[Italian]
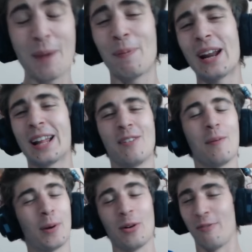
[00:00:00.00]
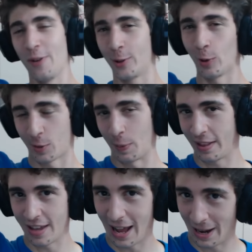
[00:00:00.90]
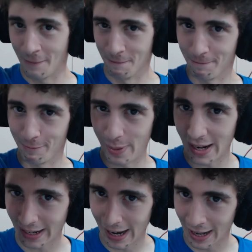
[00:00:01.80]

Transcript: Preparatevi per un'avventura spaziale Bella